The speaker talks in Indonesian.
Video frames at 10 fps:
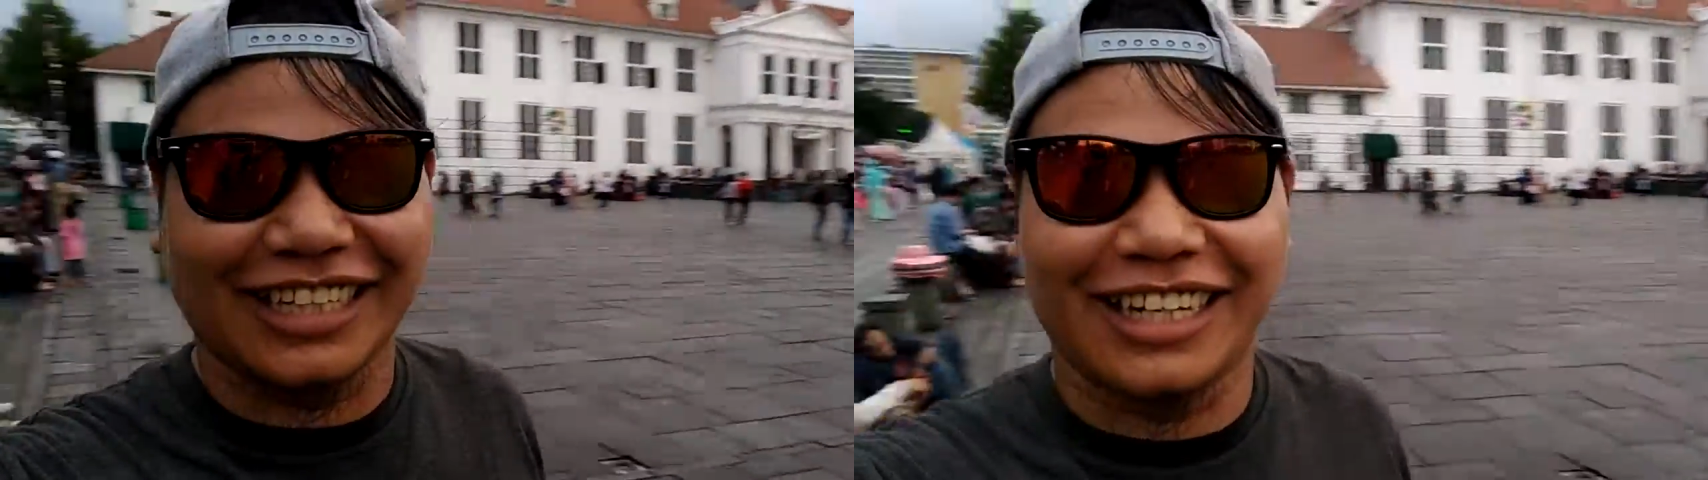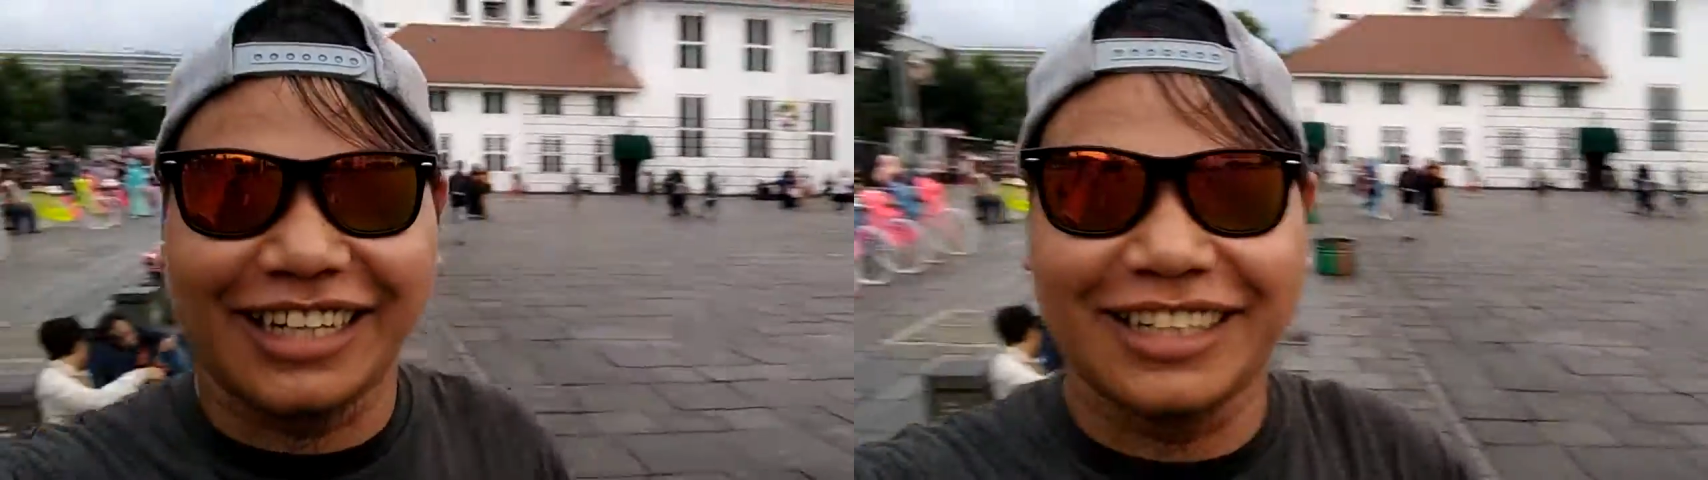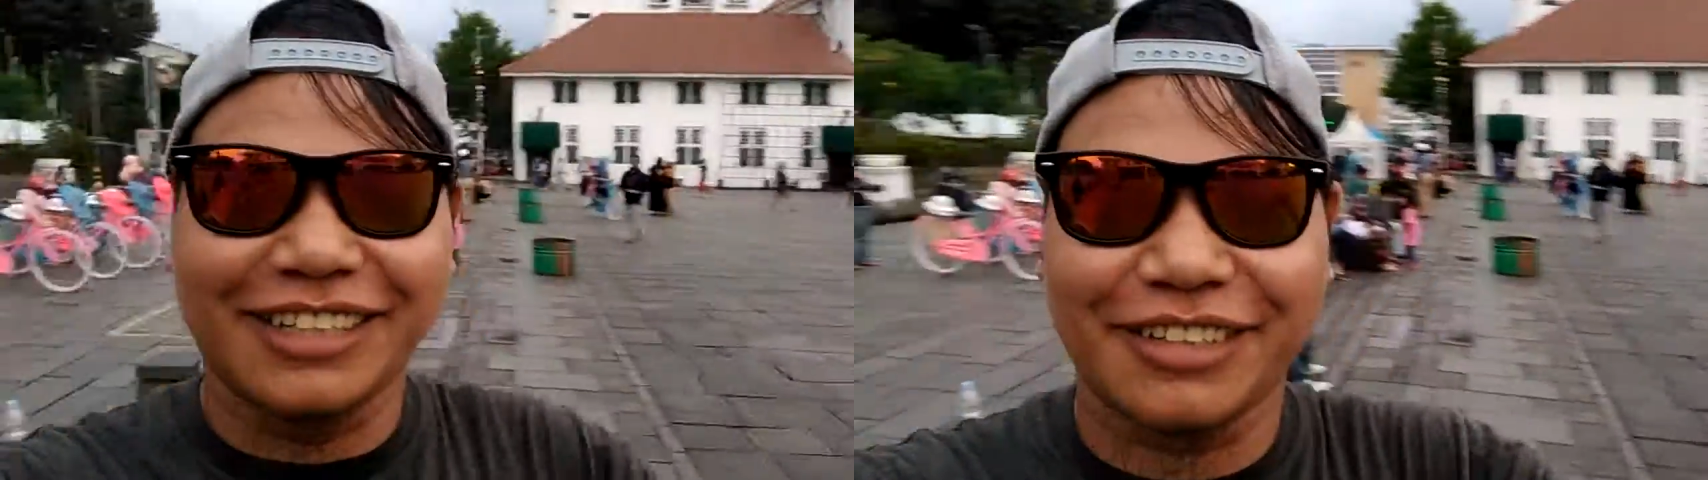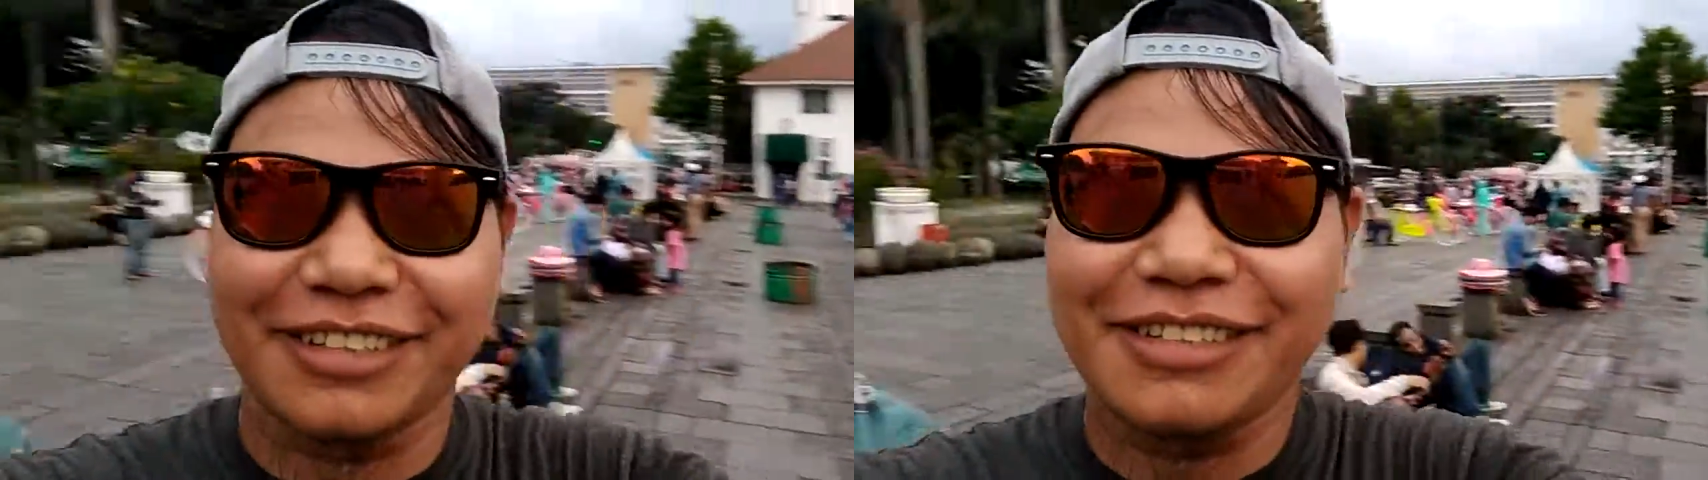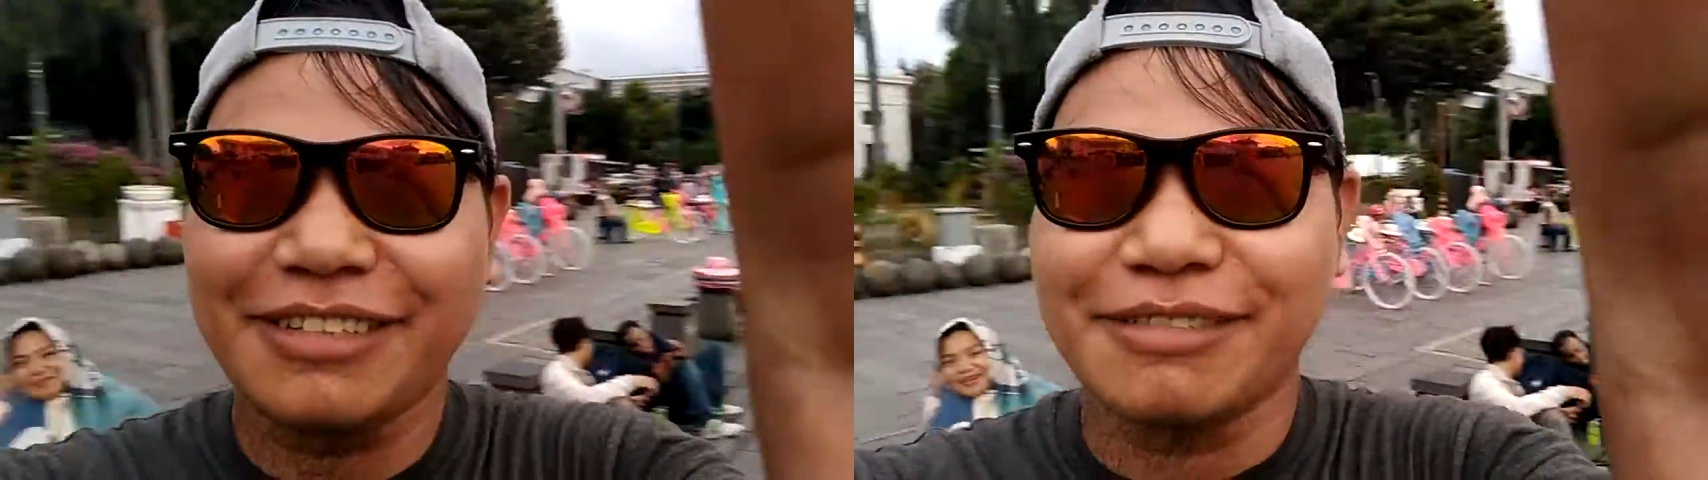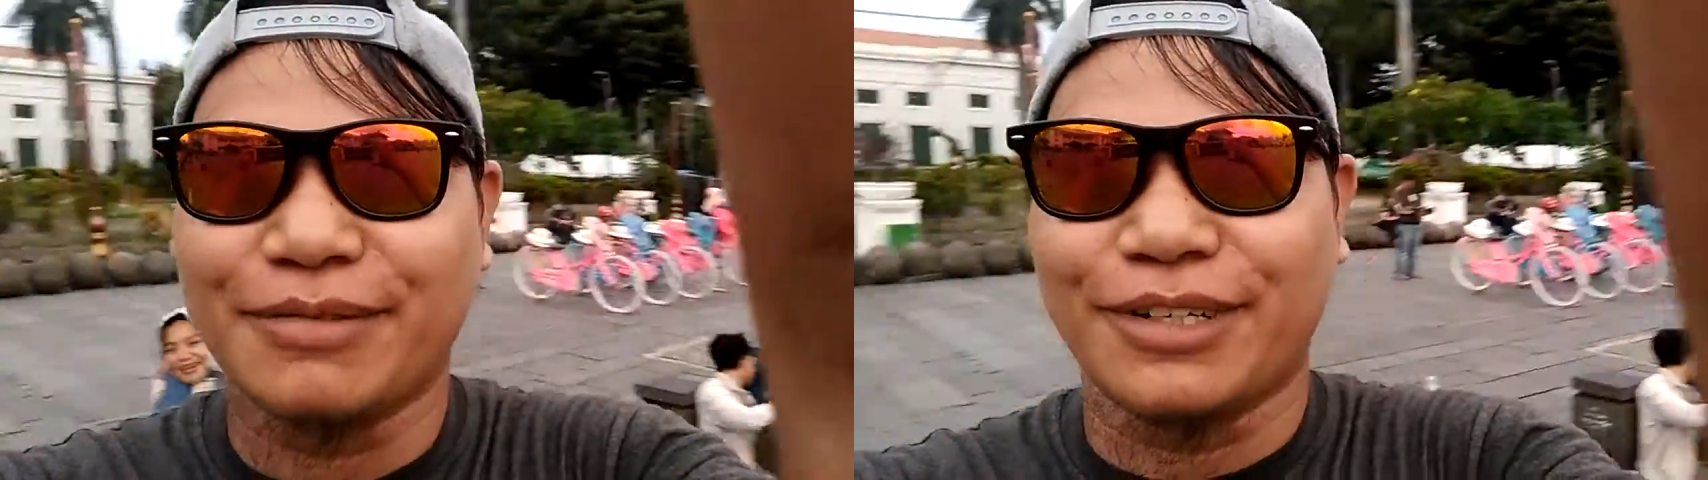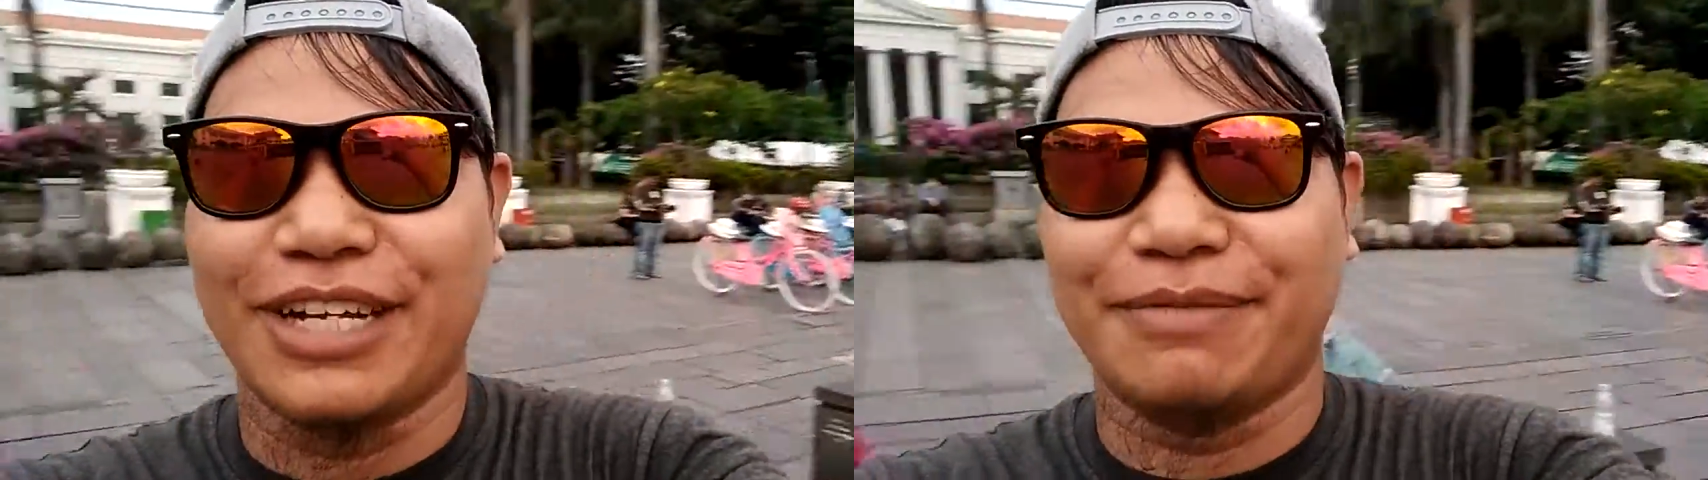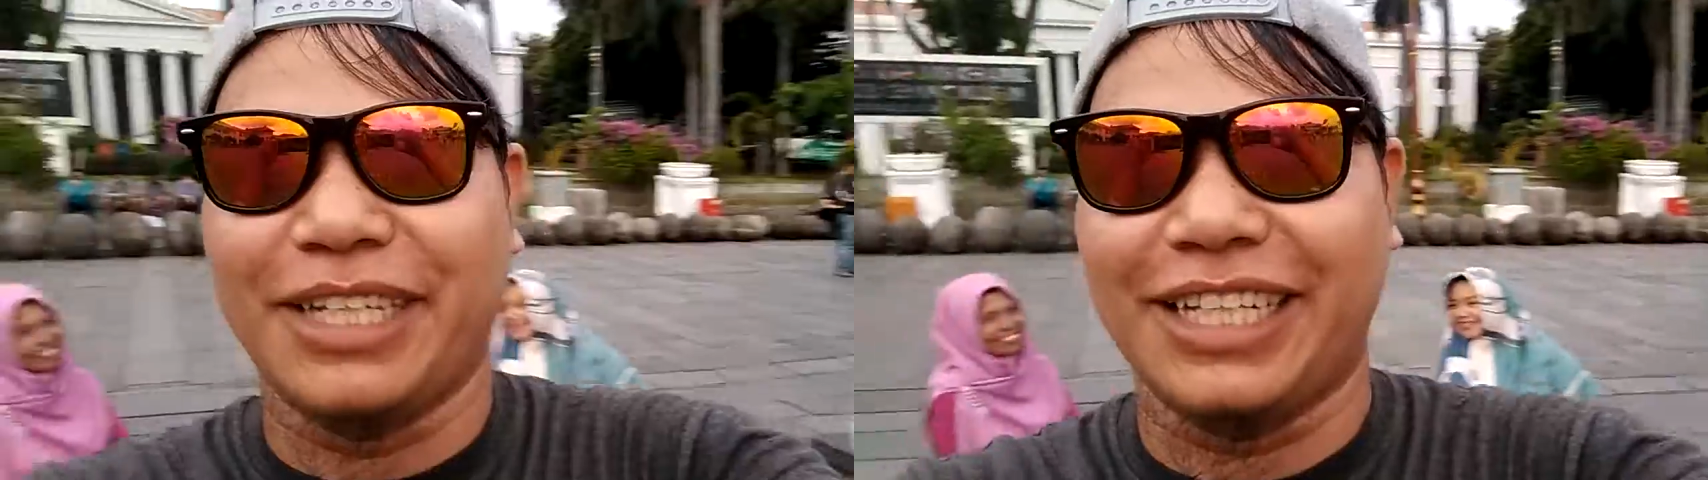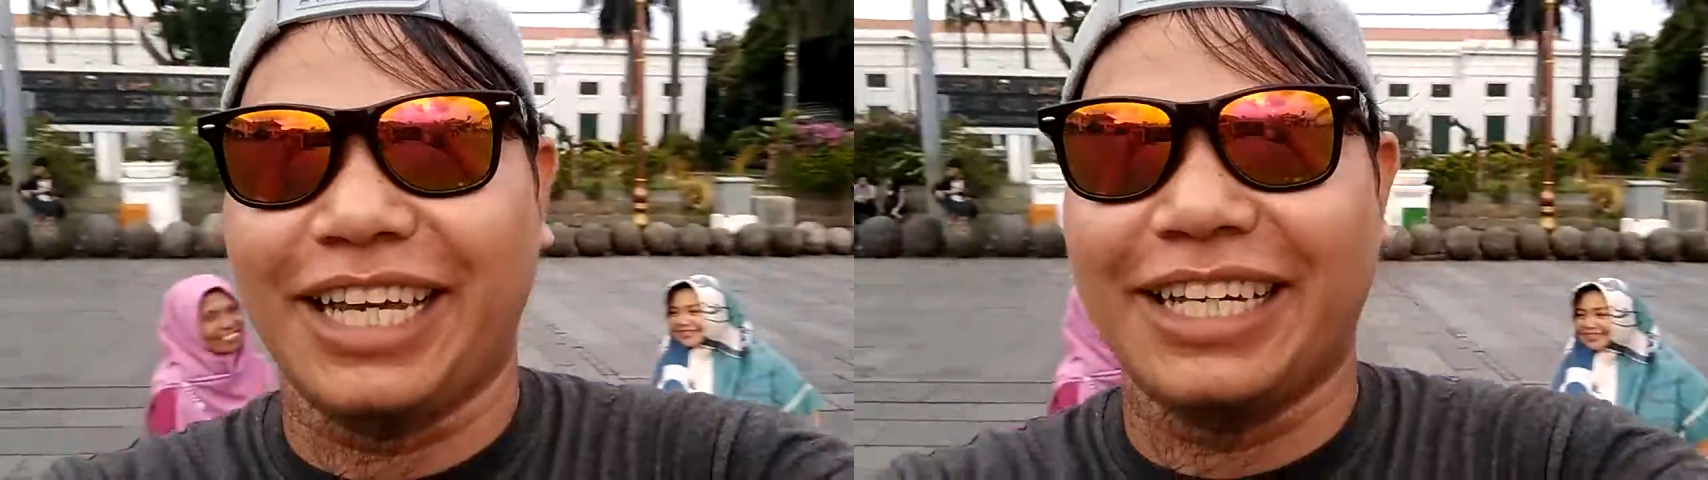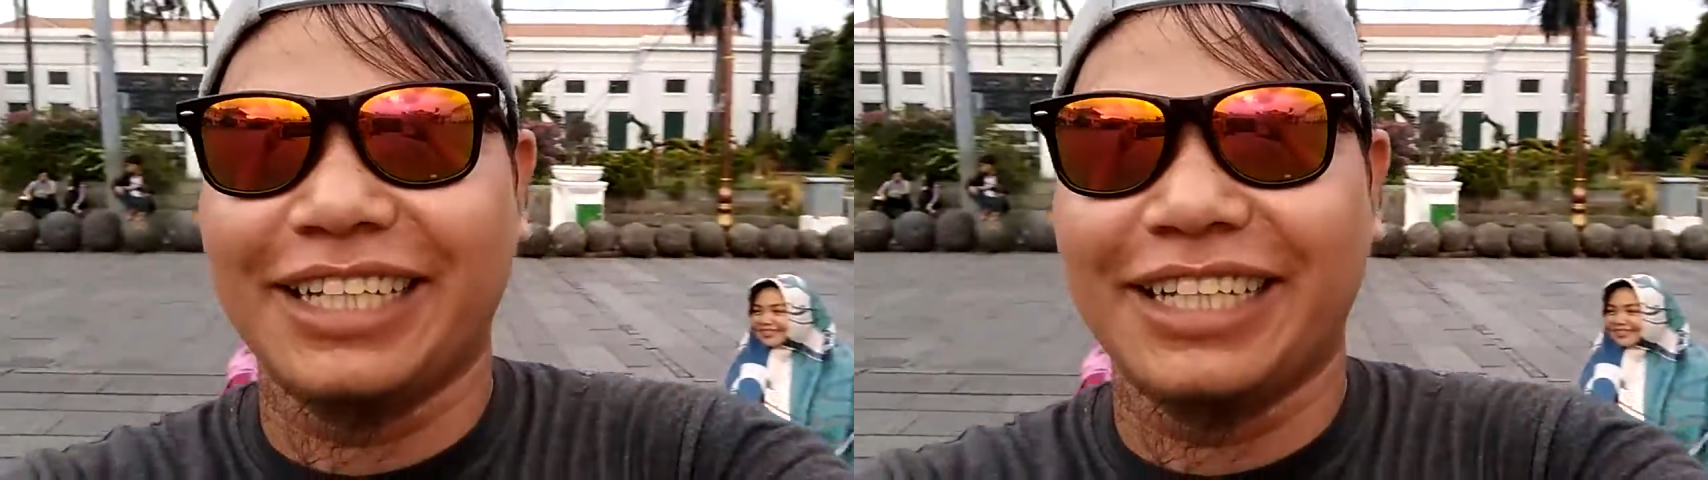sini. Oh, dapat